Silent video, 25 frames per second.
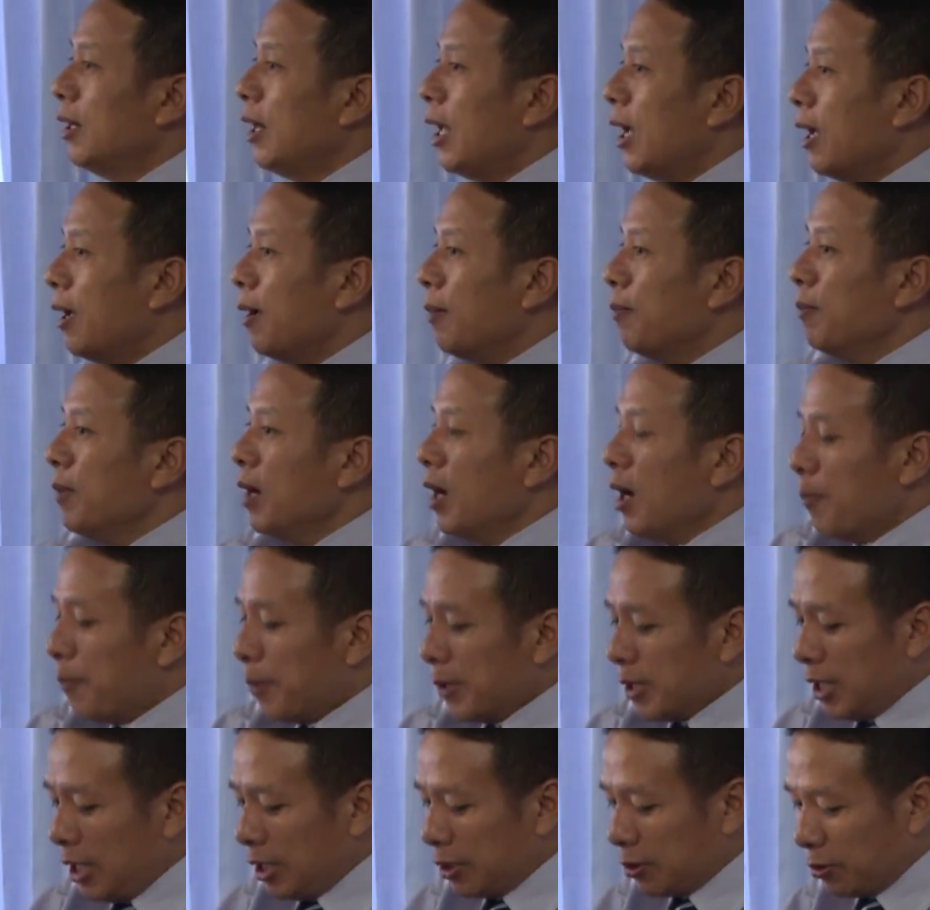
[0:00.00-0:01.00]
และเมื่อพ
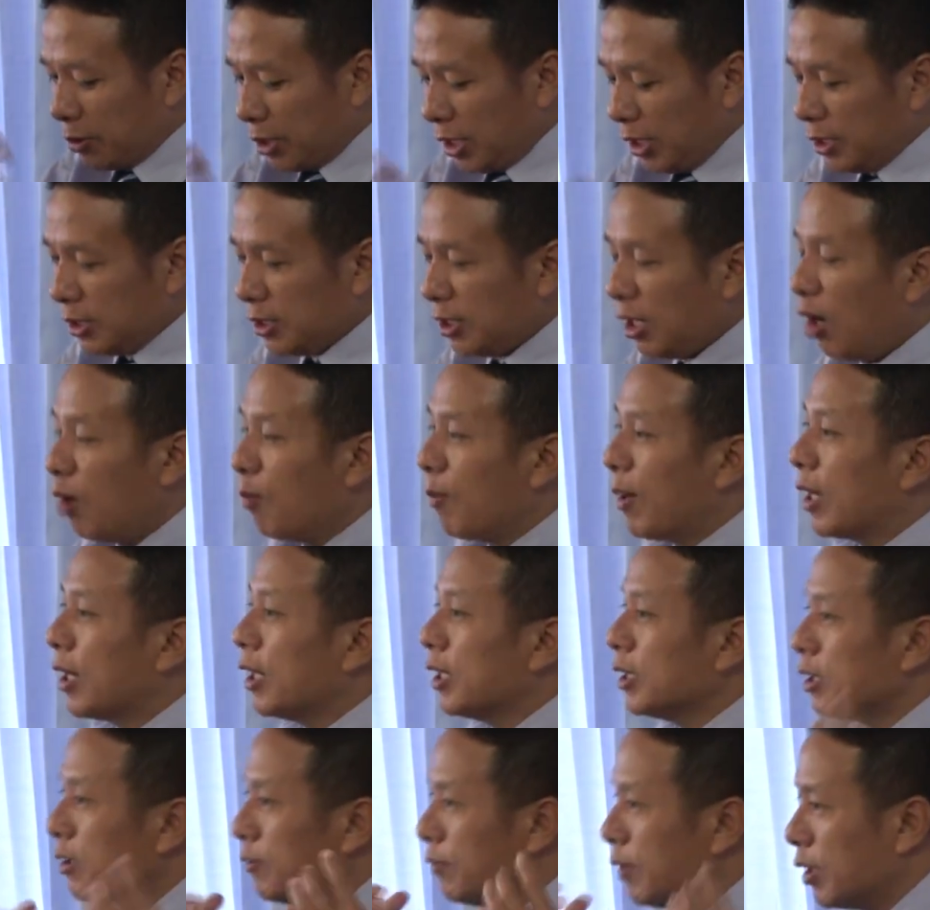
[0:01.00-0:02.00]
ระเยซูคริสต์เข้ามา
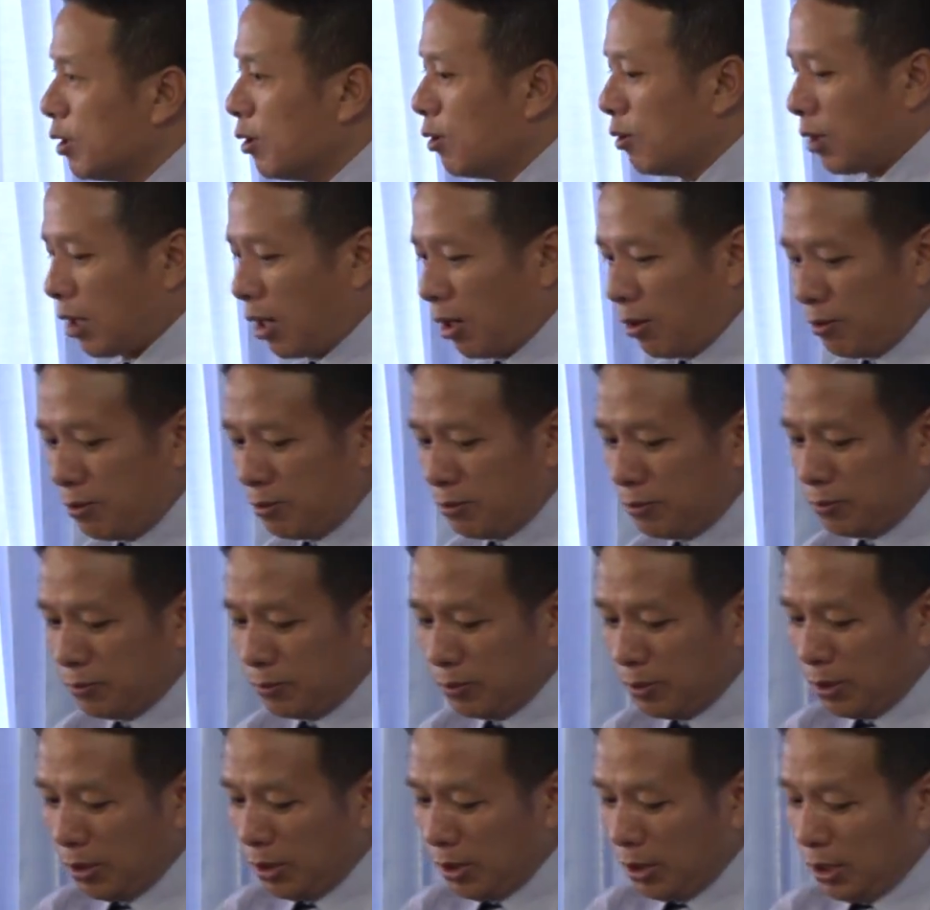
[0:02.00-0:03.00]
ในชีวิตของเรา
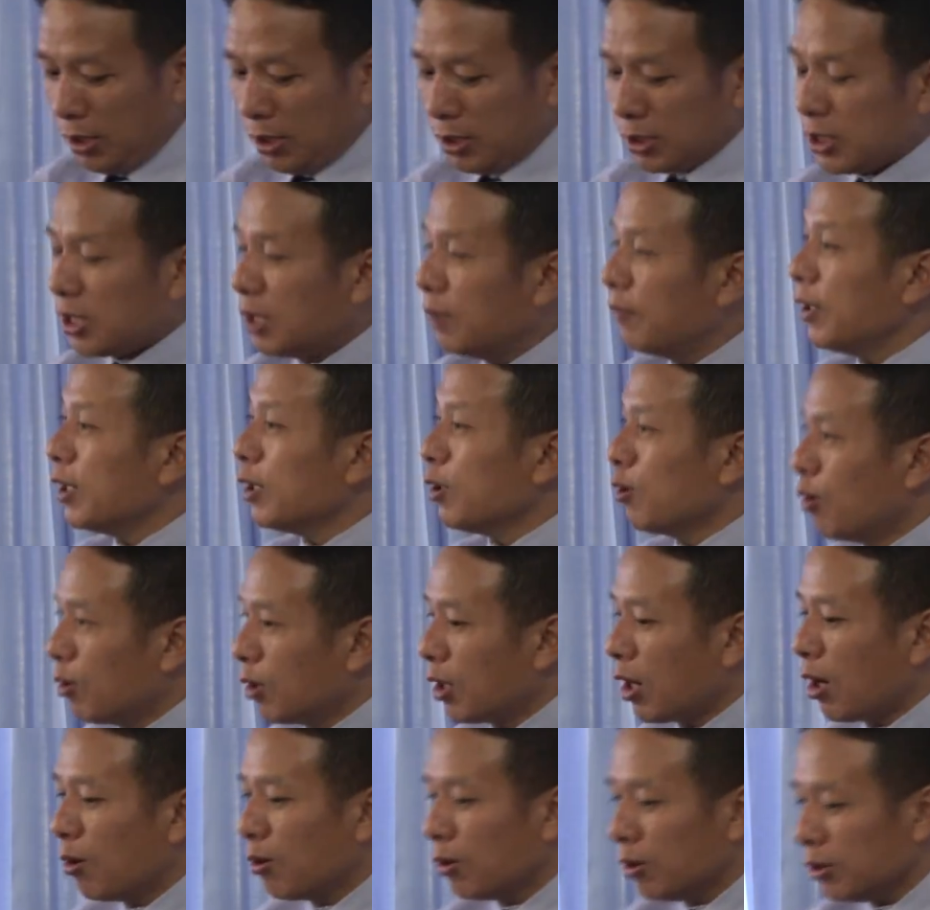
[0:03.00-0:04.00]
ชีวิตของ
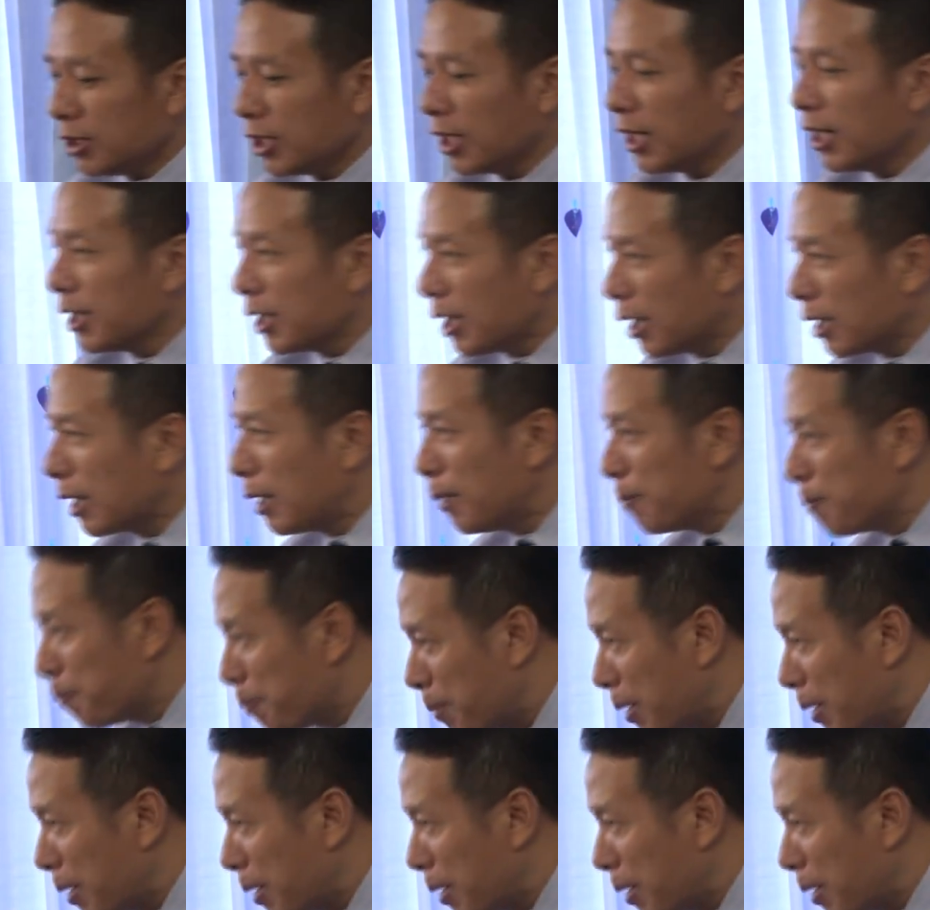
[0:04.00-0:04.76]
เราก็จะได้รับการ